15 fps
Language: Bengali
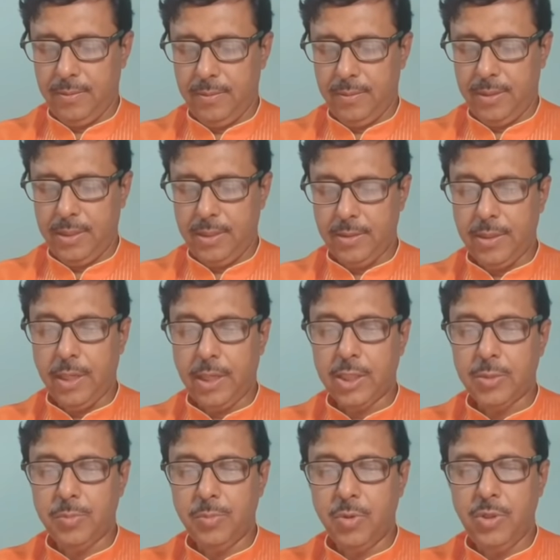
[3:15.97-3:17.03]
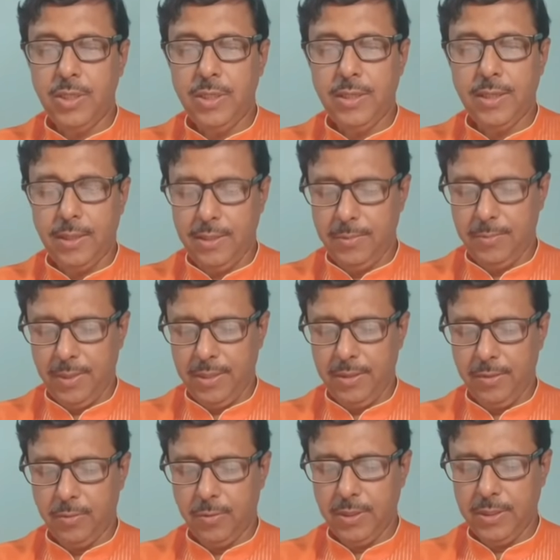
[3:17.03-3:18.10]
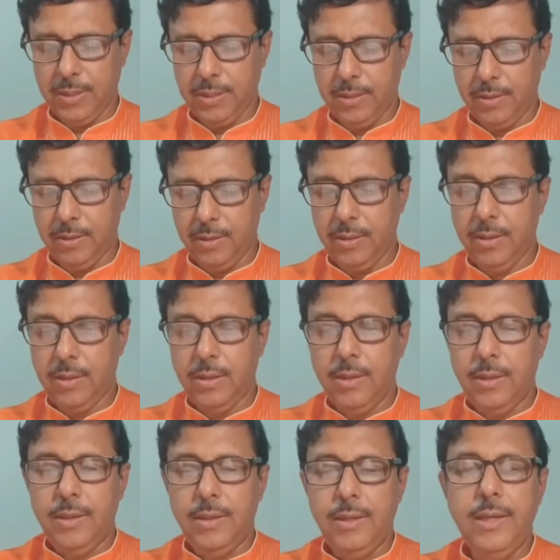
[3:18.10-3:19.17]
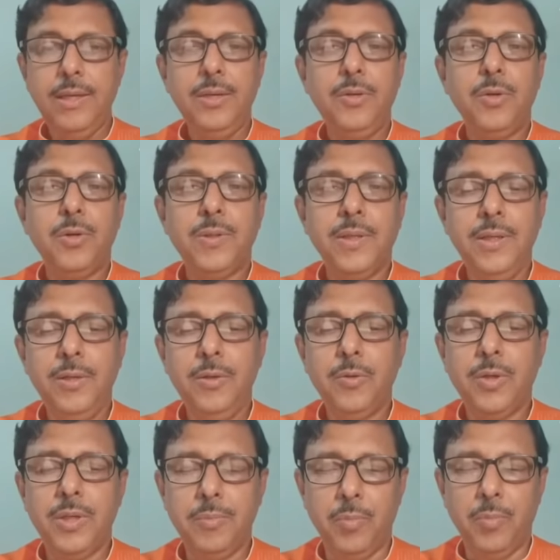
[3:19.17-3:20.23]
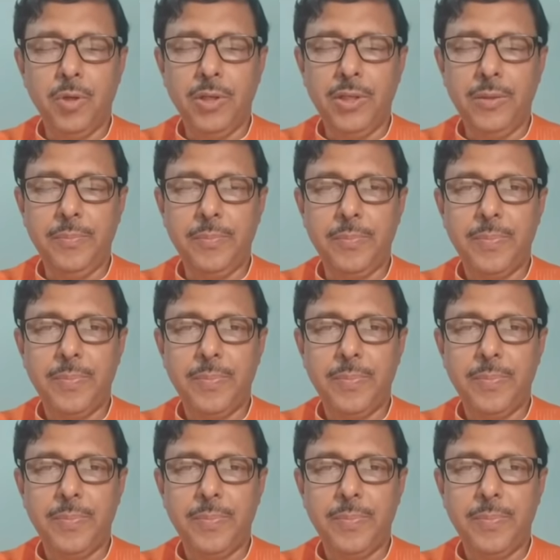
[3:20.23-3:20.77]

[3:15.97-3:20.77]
যে রাসমণি কালীবাড়ি করেছেন এই কথাই লোকে বলে